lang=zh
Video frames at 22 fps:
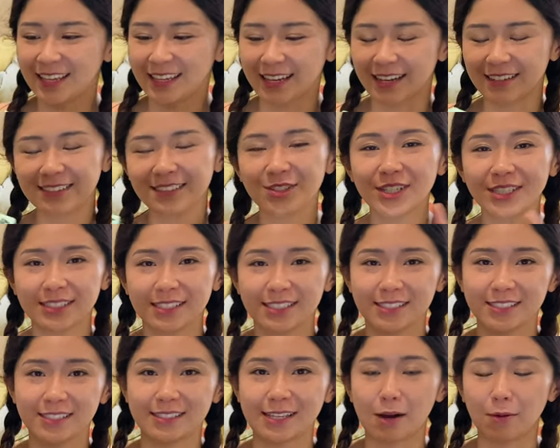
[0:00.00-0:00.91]
然后这双鞋
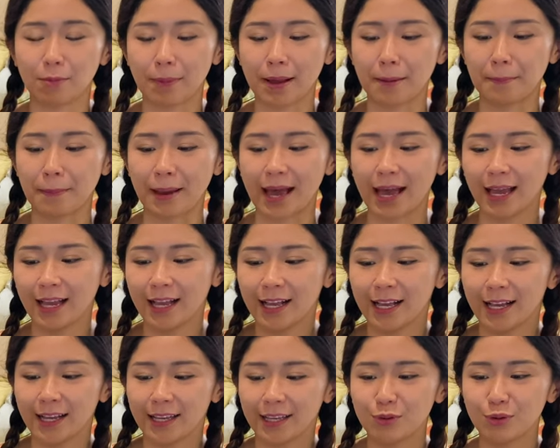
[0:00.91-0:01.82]
是小半码，
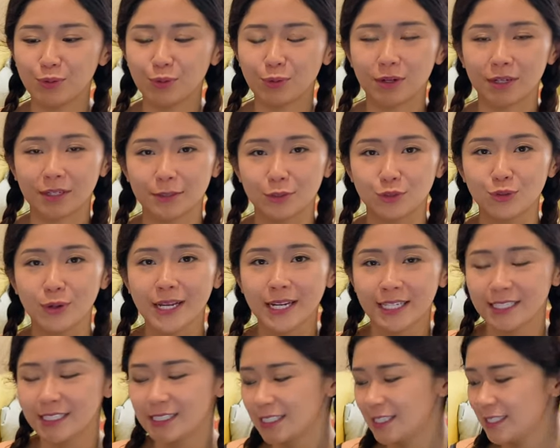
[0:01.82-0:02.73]
因为我穿
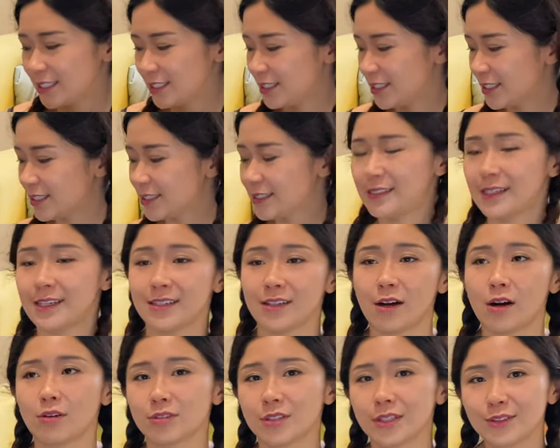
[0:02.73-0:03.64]
了一阵这个鞋以
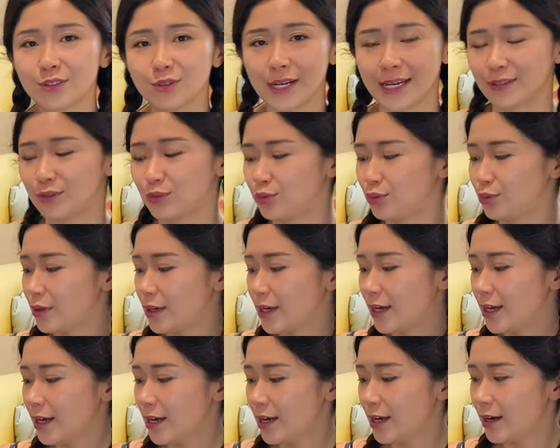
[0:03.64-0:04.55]
后呢，就感
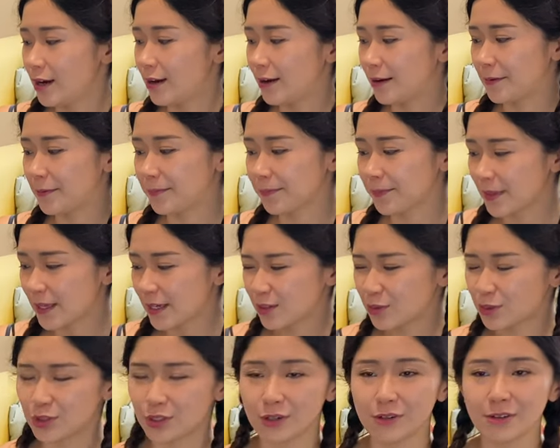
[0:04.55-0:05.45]
觉，呃，
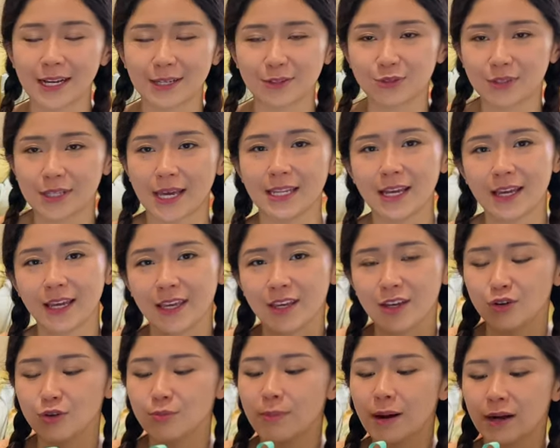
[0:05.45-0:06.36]
有时候感觉它的
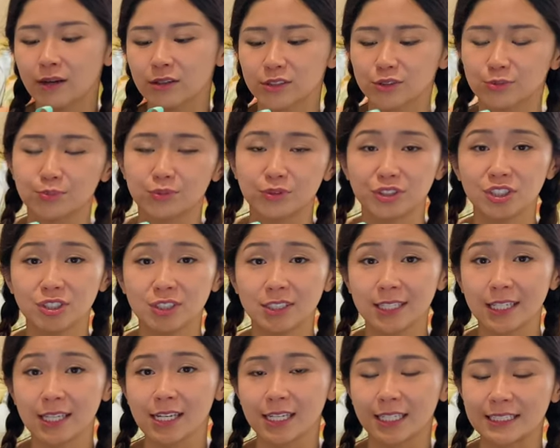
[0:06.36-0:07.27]
heel box 不是
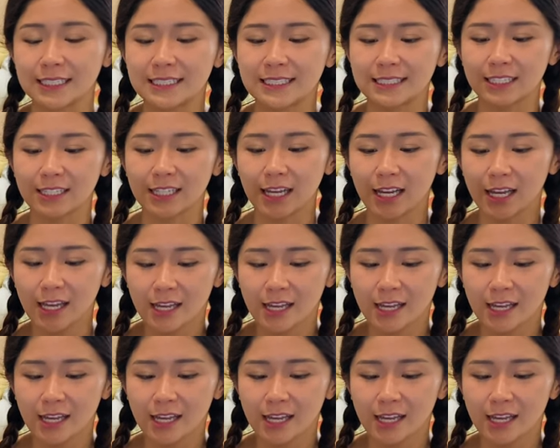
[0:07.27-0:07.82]
贴的很紧。了。